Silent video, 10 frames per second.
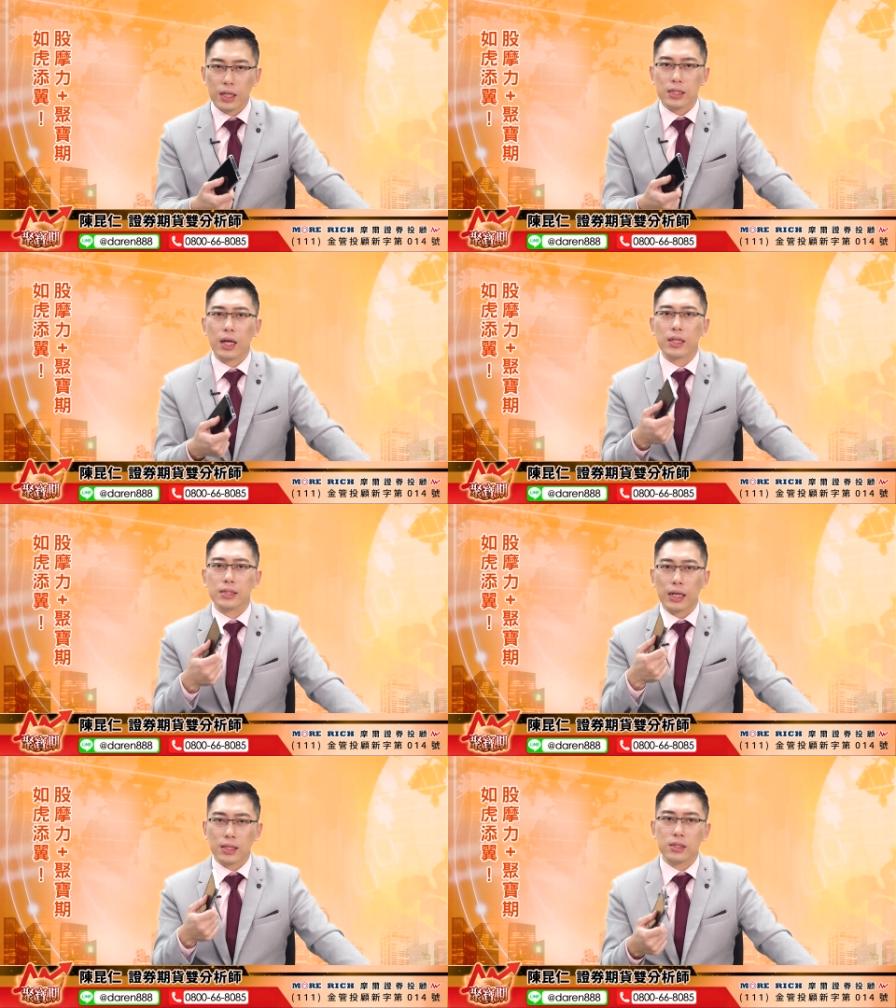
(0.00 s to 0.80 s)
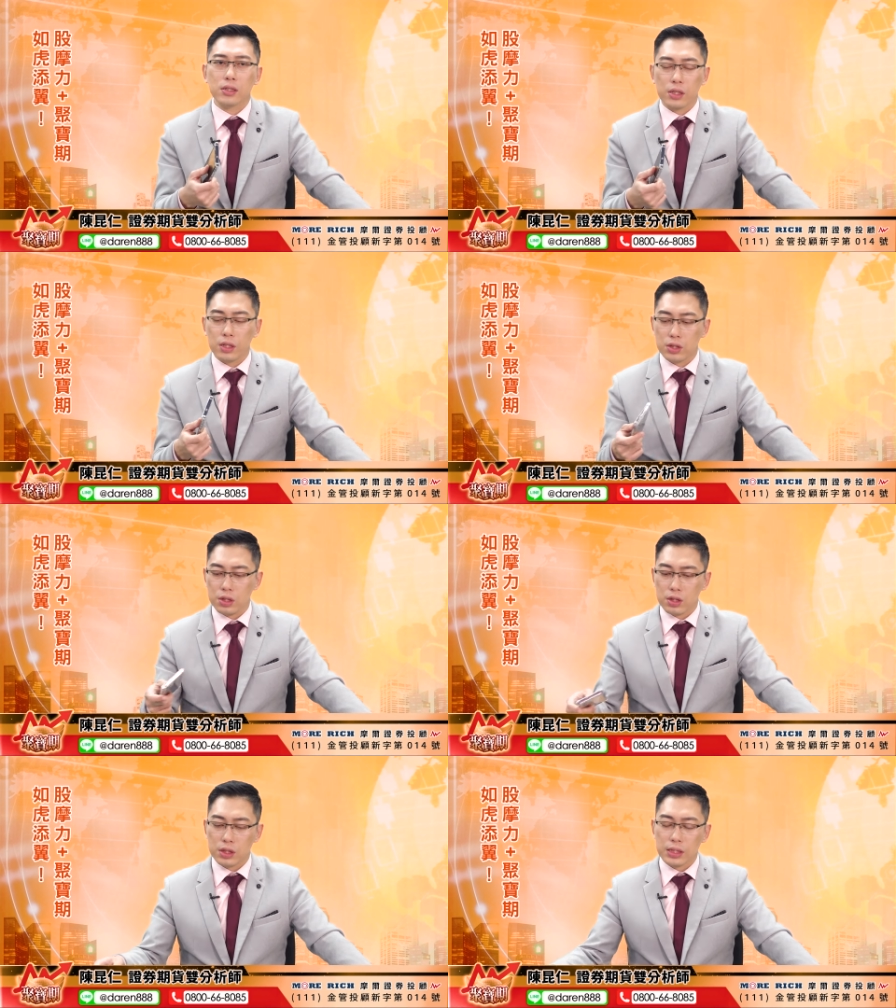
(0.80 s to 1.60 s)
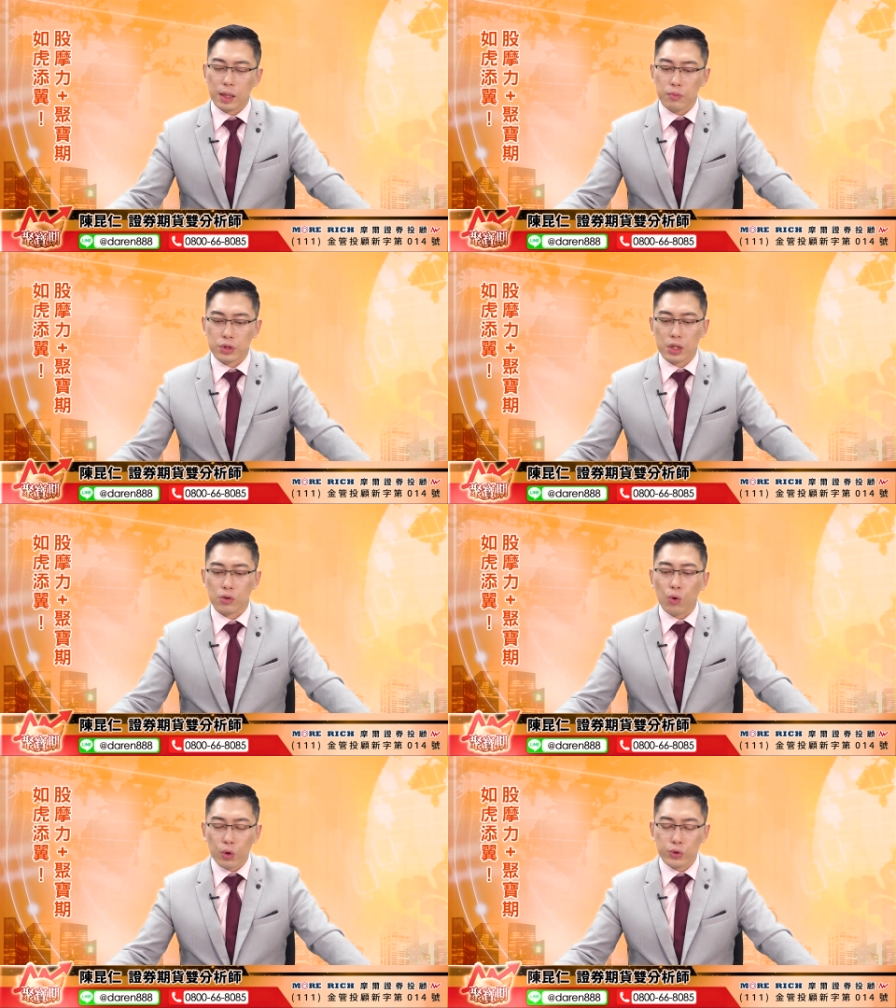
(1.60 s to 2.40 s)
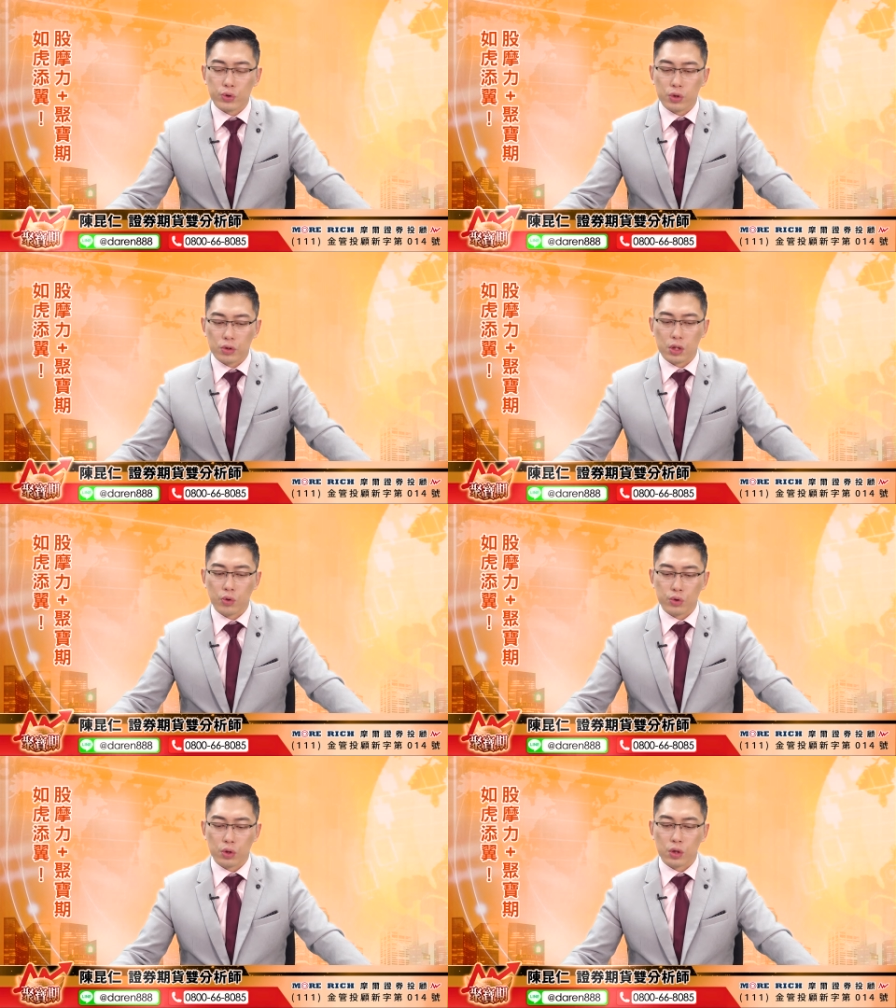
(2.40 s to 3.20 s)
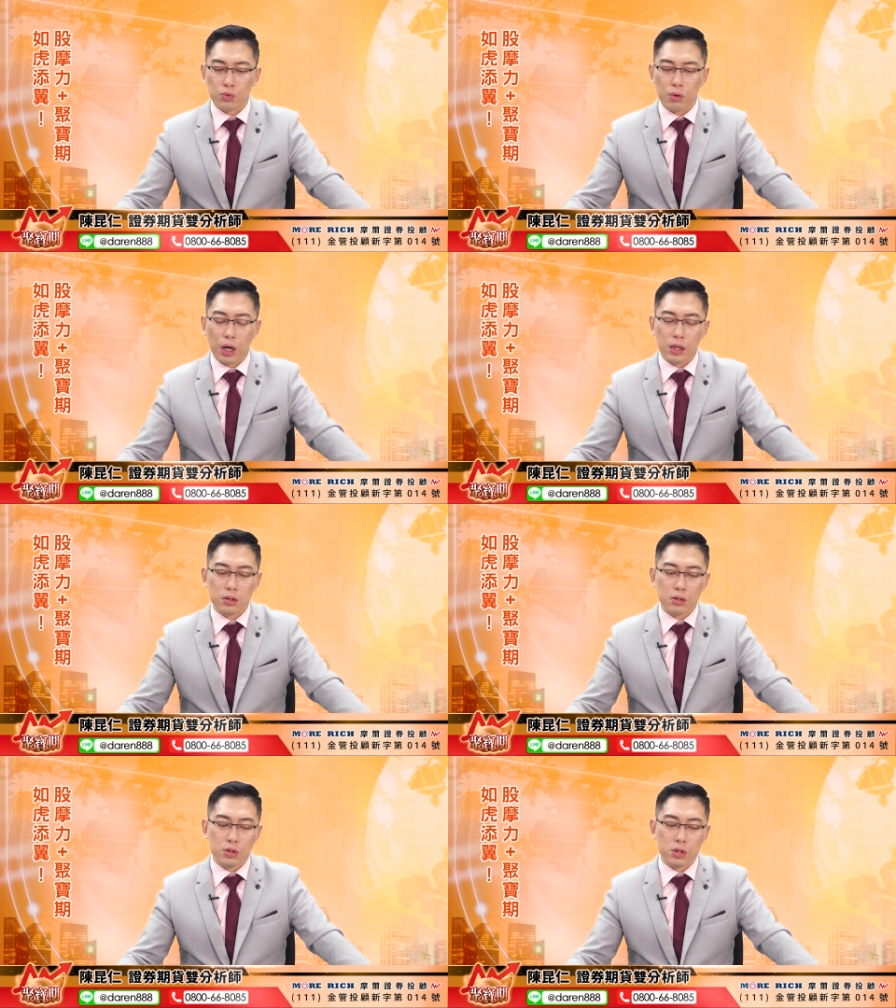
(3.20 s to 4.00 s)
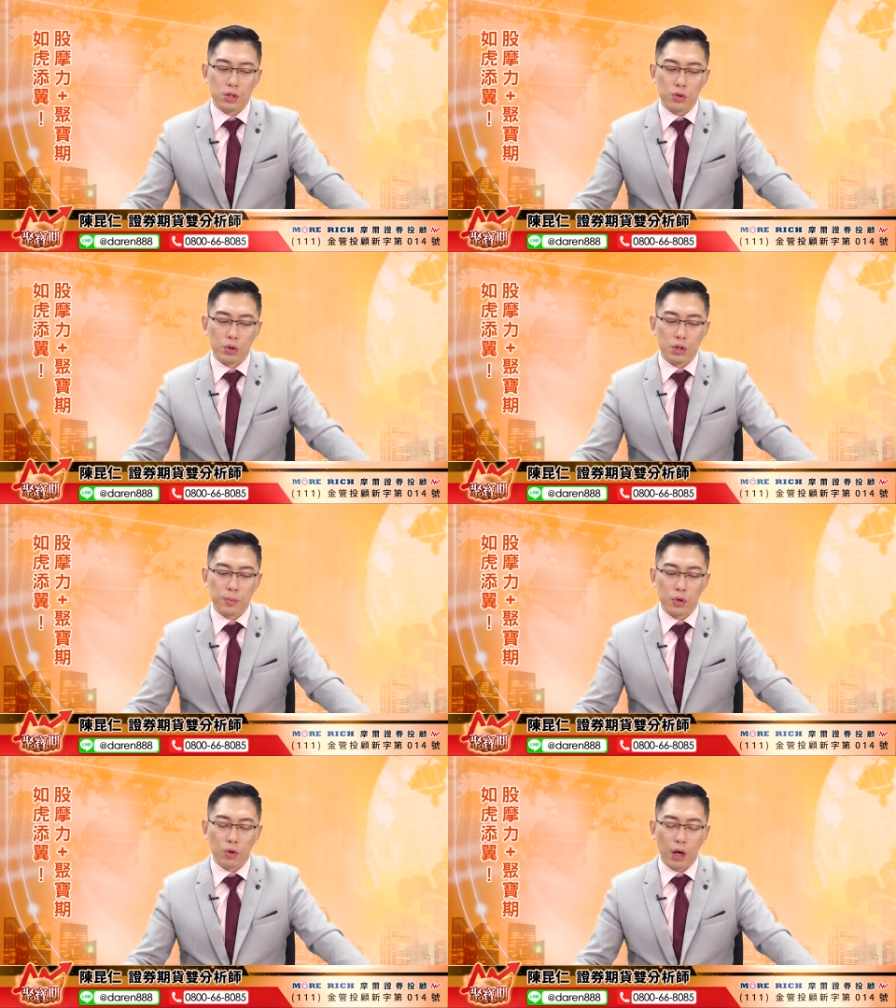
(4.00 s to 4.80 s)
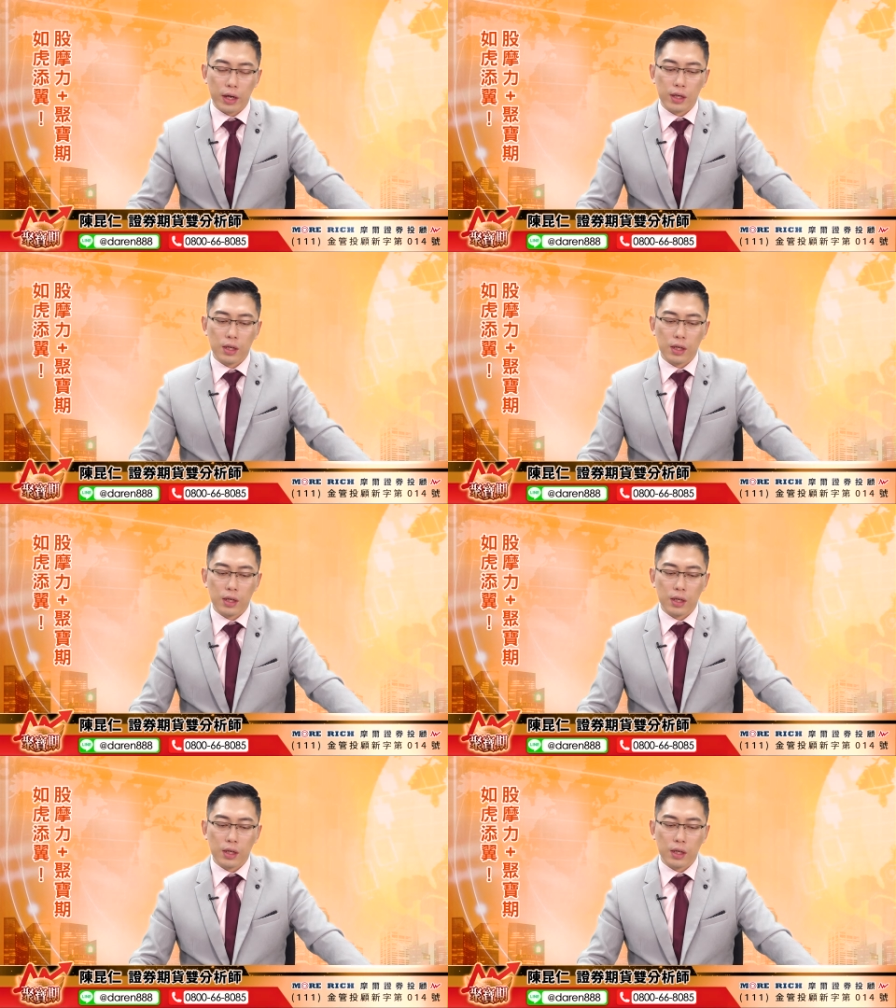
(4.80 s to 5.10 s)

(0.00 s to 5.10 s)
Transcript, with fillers: 那当然，这也是现在目前或许有人会觉得说啊，那资金流那么快，